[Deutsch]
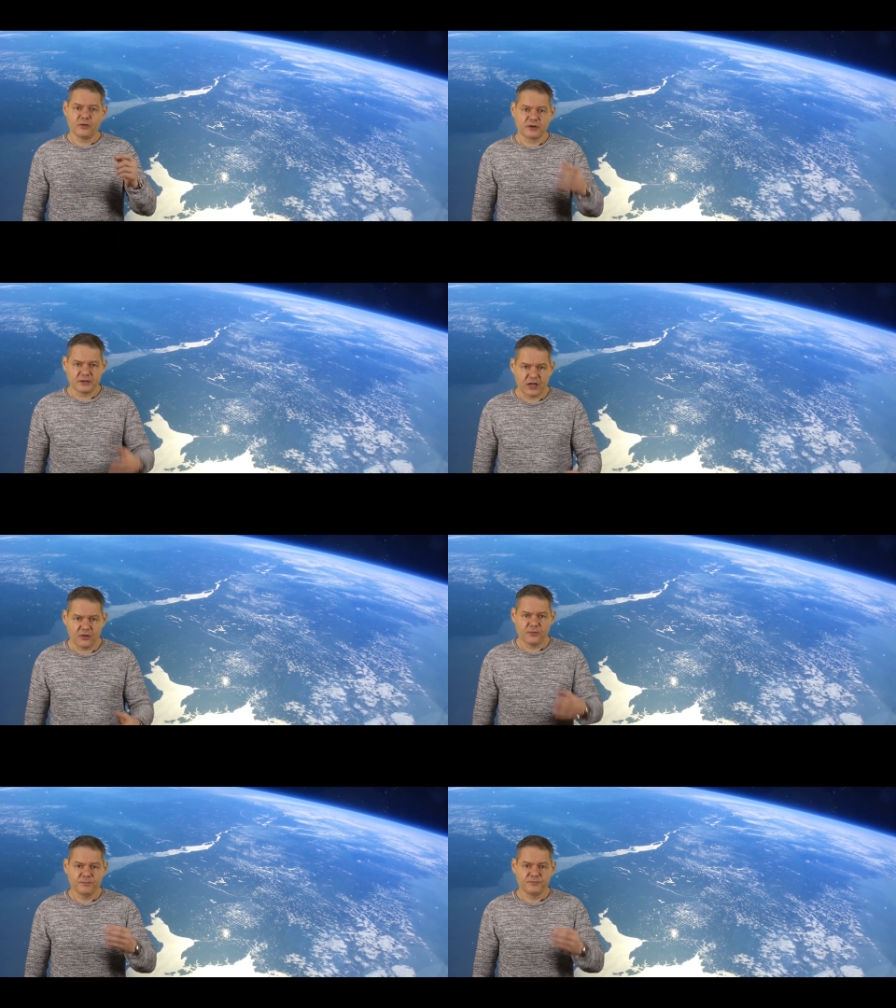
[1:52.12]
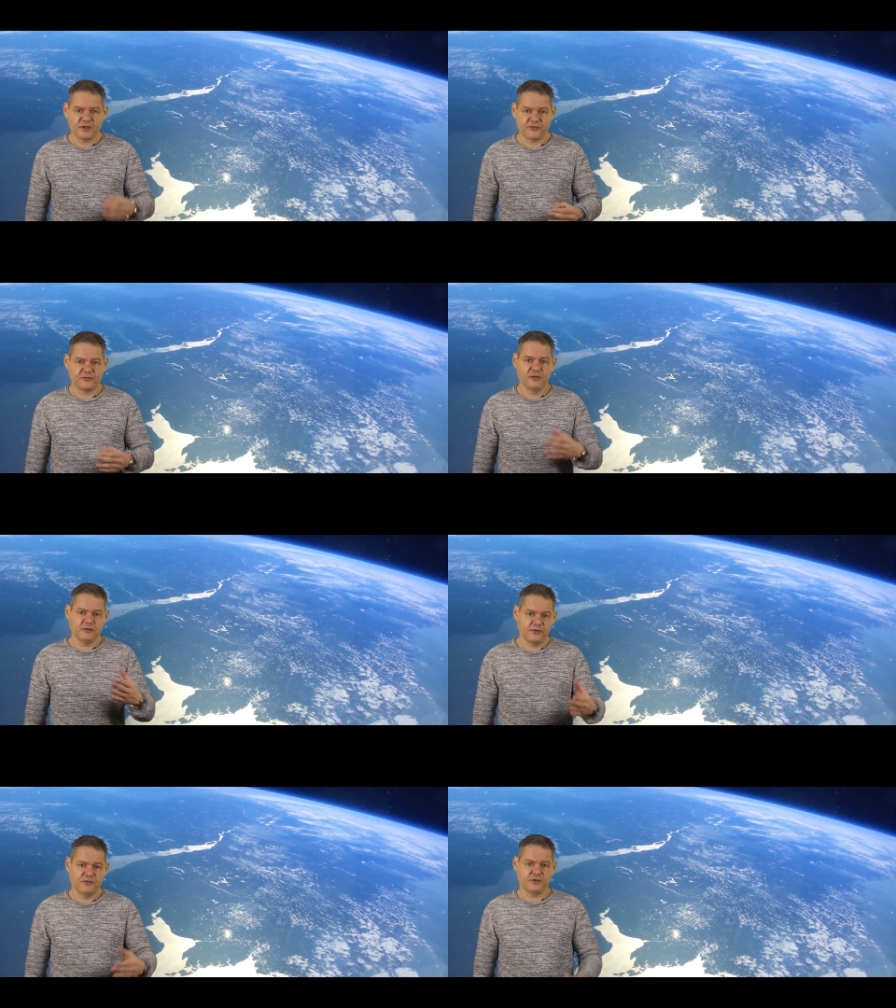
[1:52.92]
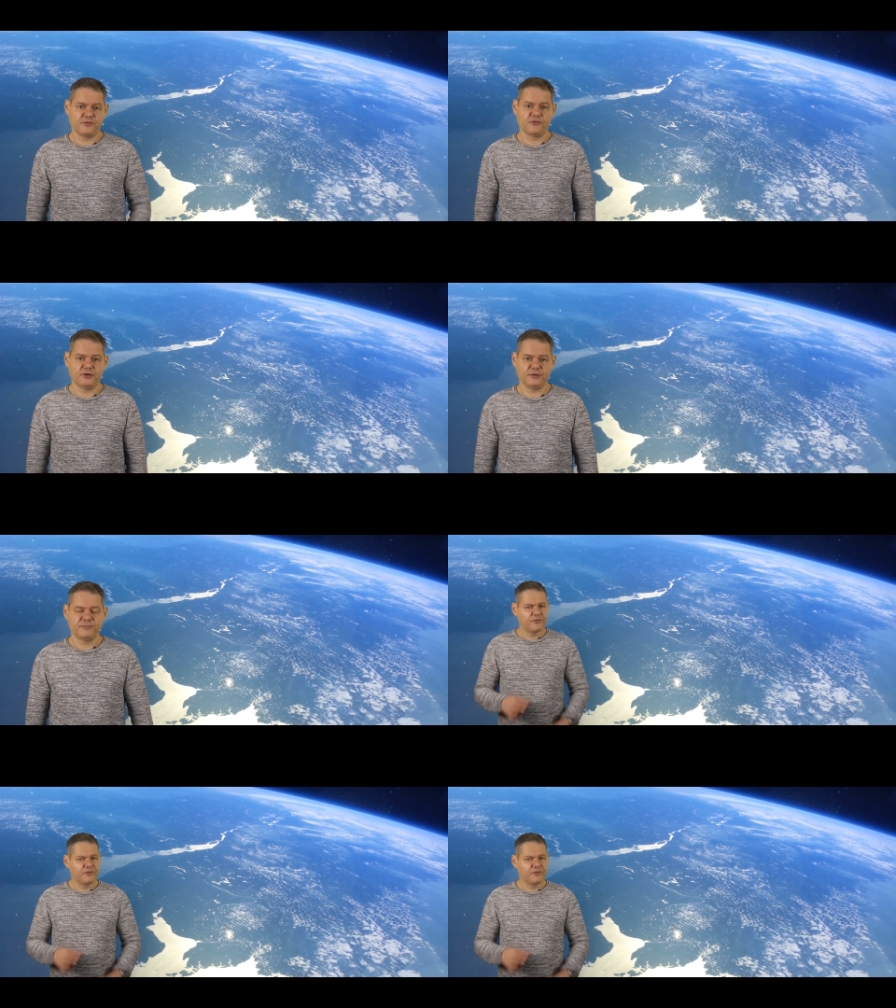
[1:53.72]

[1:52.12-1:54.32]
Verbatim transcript: Und genau das interessiert uns heute.